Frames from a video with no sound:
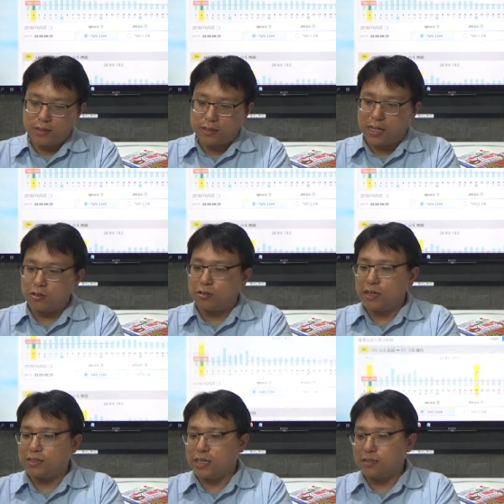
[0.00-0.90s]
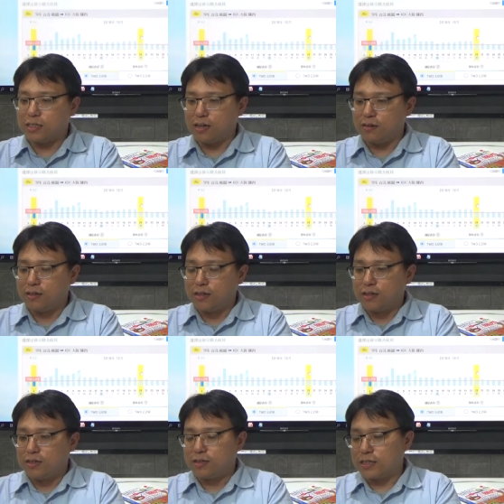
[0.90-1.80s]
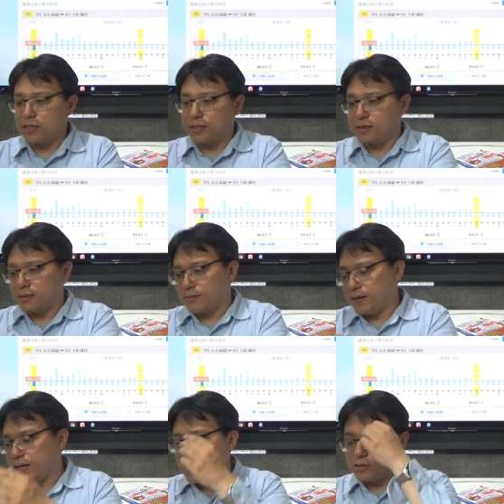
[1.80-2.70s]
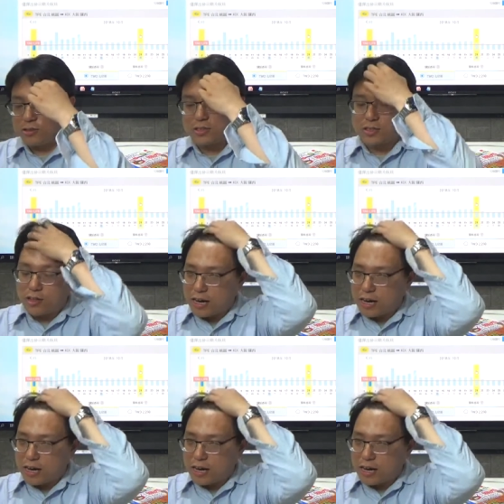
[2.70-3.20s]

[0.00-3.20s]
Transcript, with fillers: 像通常香草这个买下去之后，